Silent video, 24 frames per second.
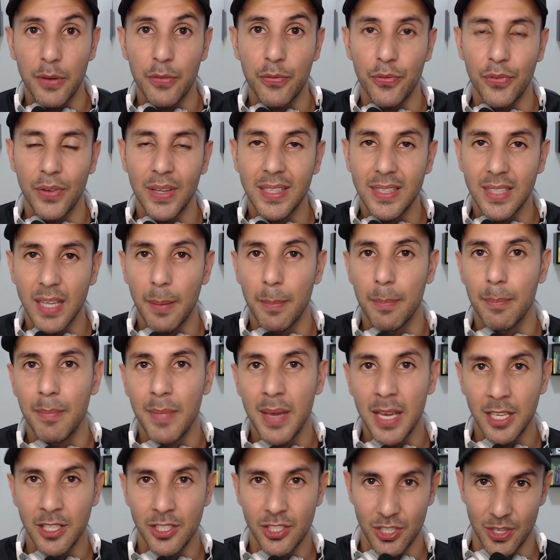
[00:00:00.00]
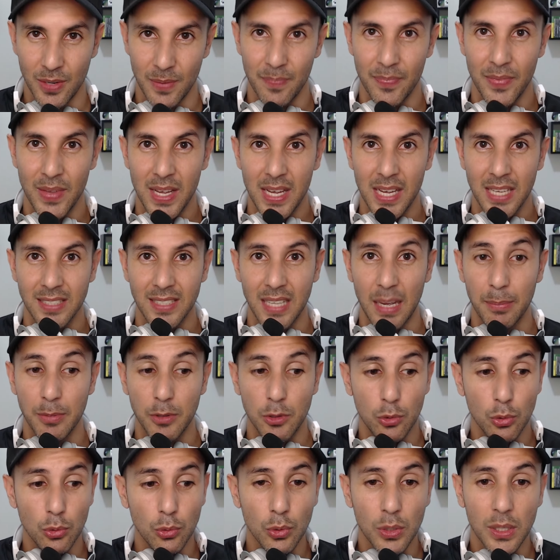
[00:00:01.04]
perfeitamente. Sabe,
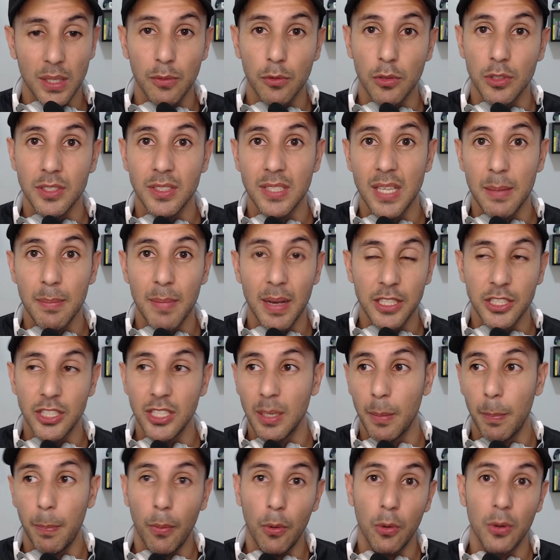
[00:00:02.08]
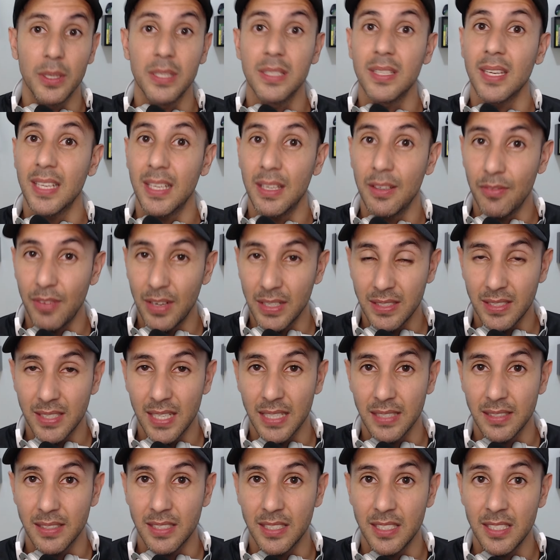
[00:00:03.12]
tudo que você imagina, pô, isso aqui vai
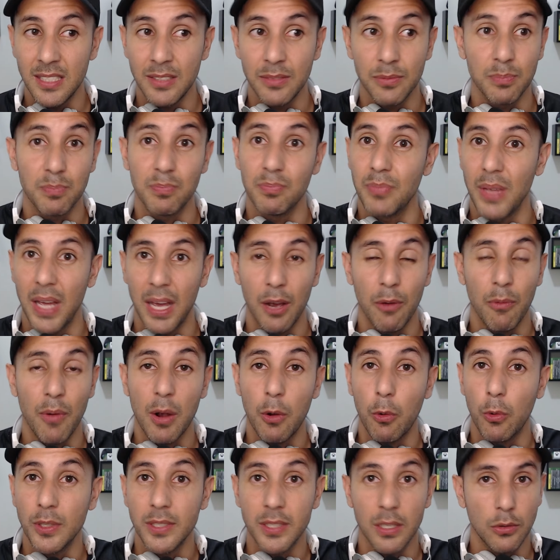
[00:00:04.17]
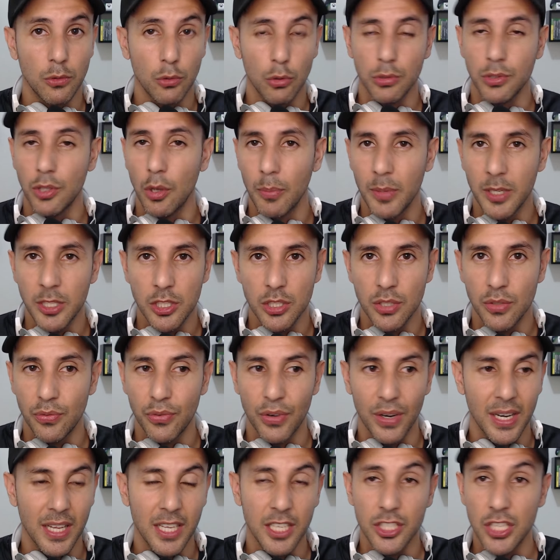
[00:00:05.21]
ser assim, é uma coisa totalmente
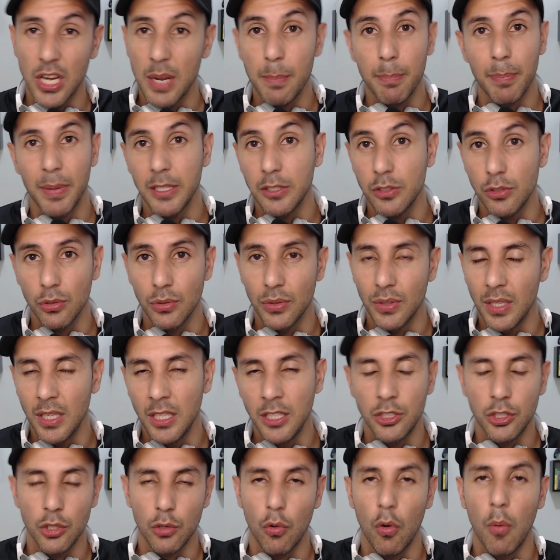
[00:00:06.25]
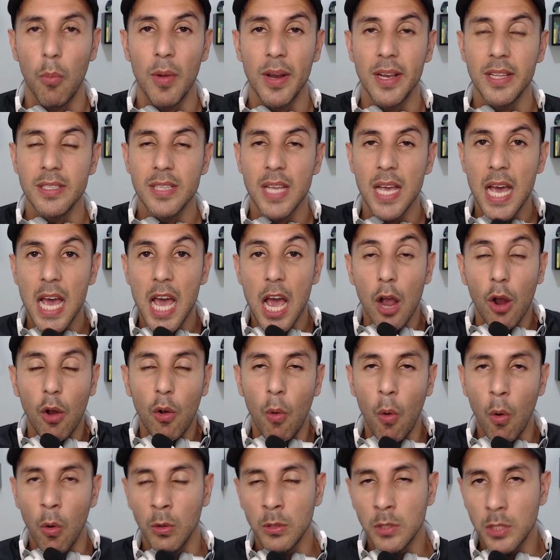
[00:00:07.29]
diferente, é impressionante como eles
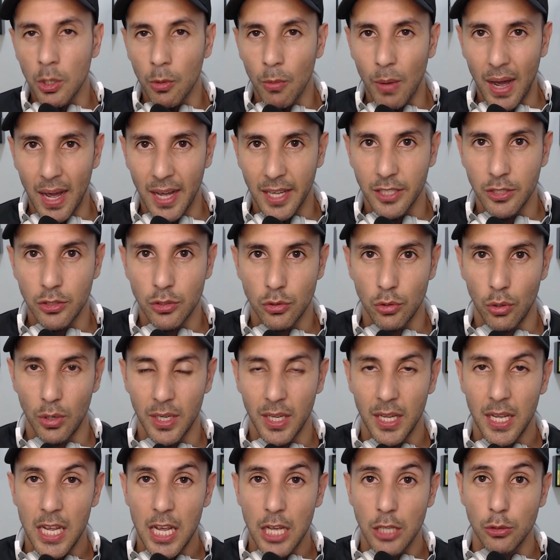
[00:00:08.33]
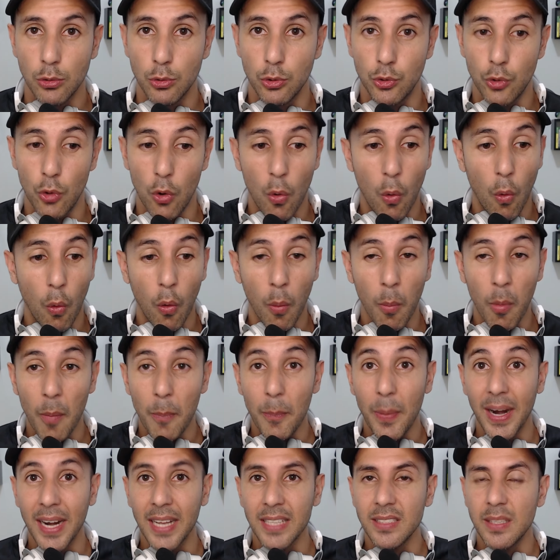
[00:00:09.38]
contam a história do jogo, como
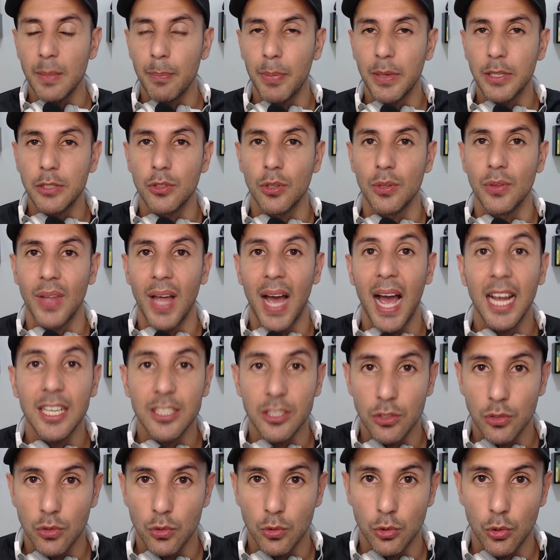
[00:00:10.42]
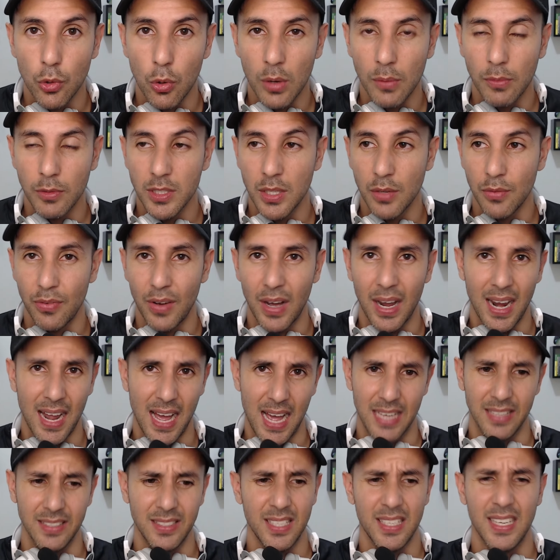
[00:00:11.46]
aparecem personagens no jogo que você fala,
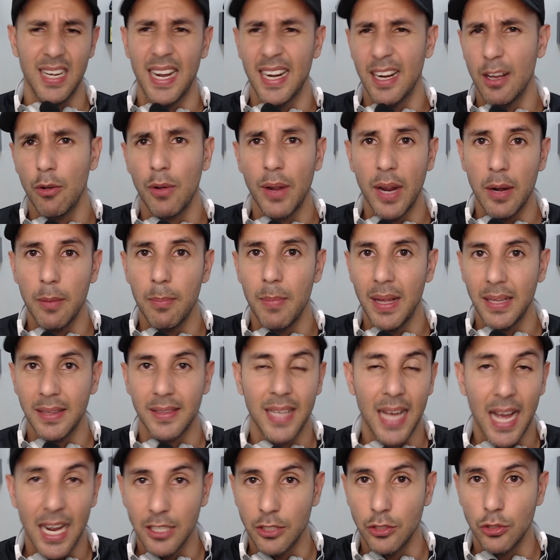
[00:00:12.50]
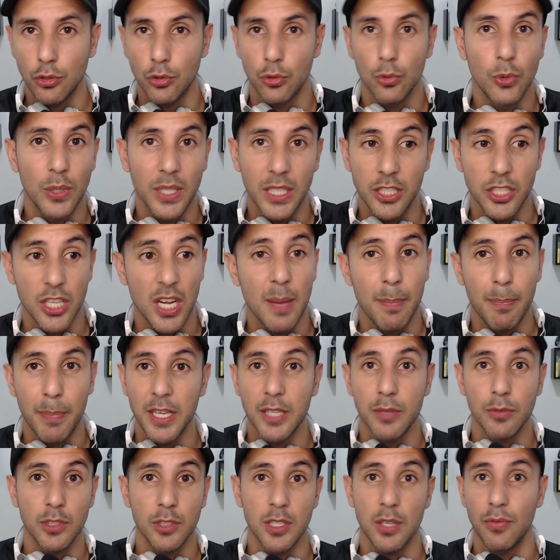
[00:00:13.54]
ah, esse cara eu quero matar, destruir, de
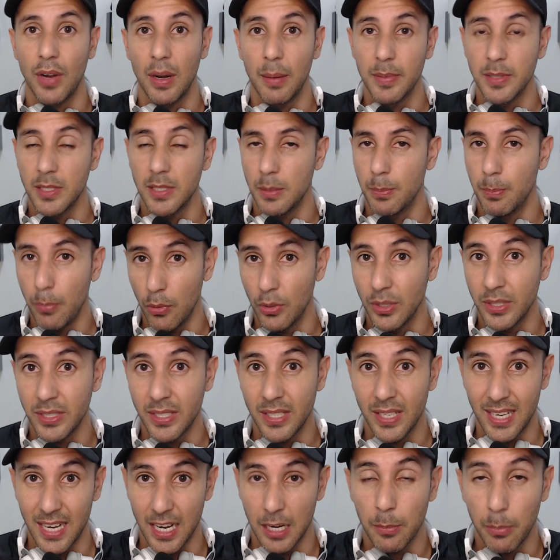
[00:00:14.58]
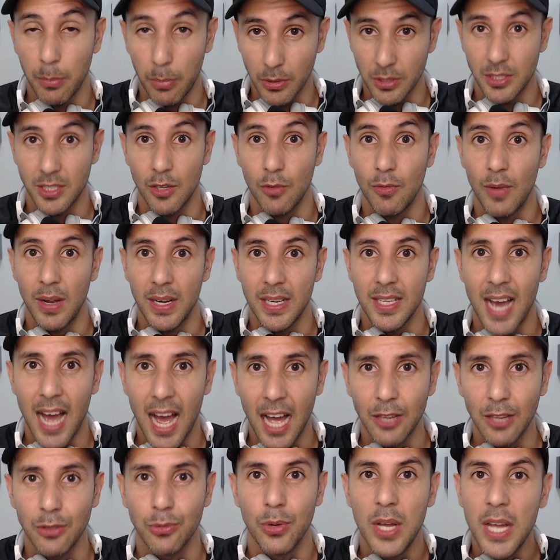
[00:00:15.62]
repente você fala assim, pô, esse cara pode ser um
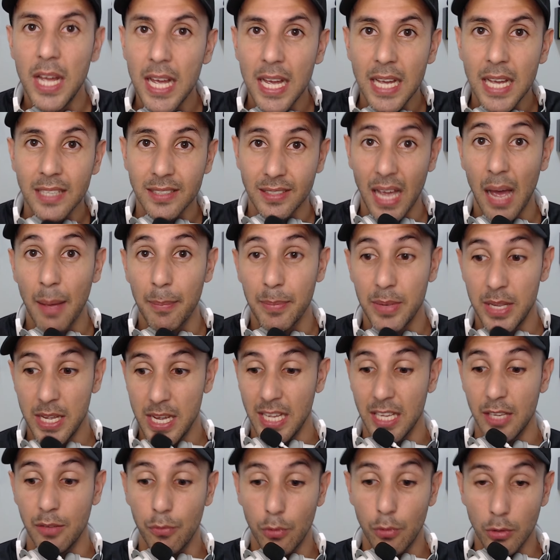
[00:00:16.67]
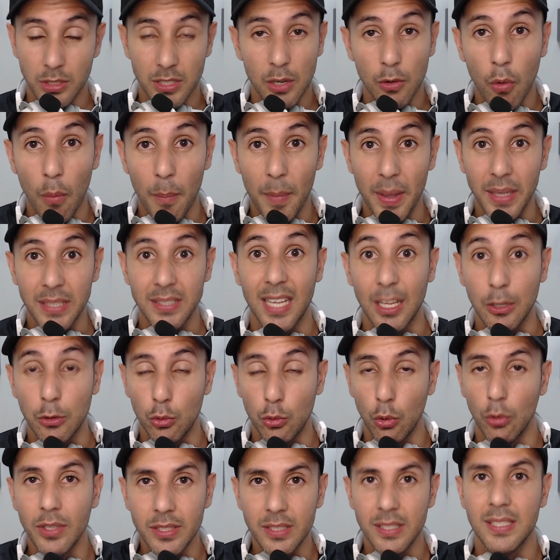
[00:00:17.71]
aliado, sabe? E você começa a
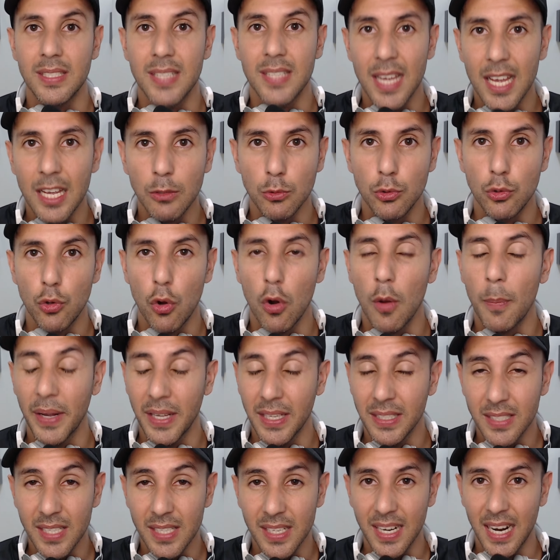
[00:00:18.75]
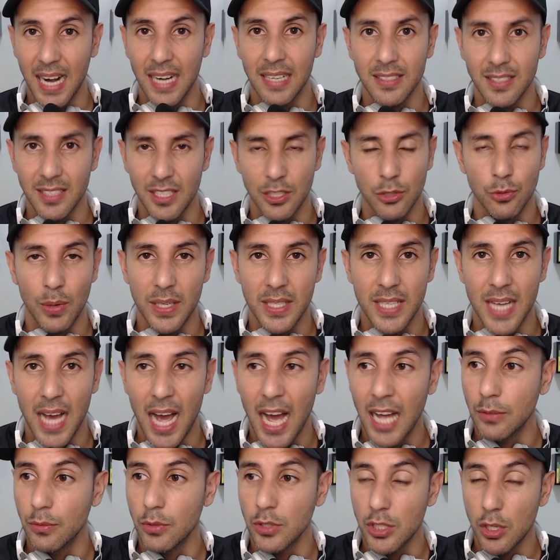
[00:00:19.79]
torcer no jogo para que esse cara seja um
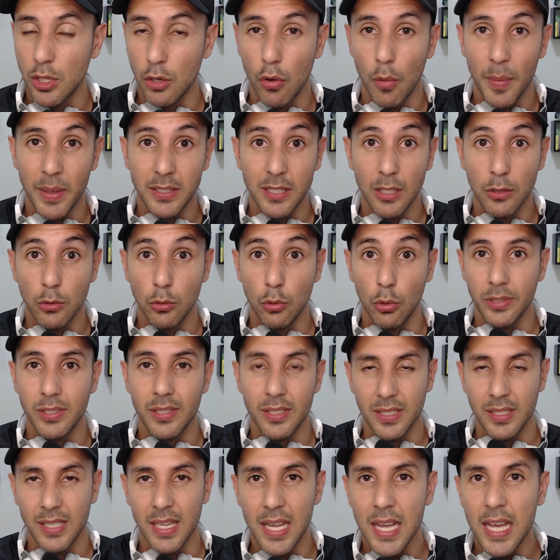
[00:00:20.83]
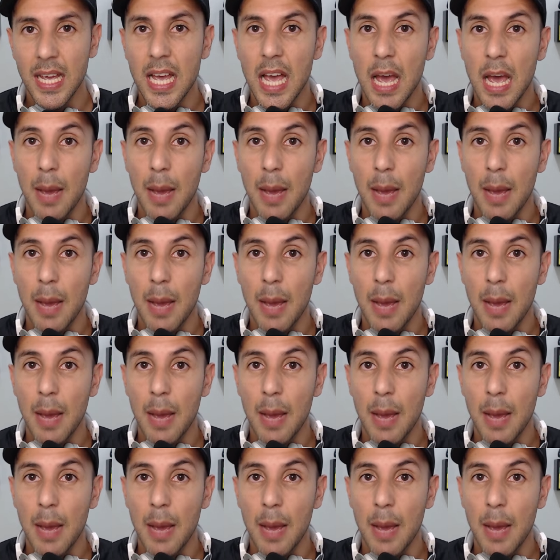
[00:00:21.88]
aliado, você começa a torcer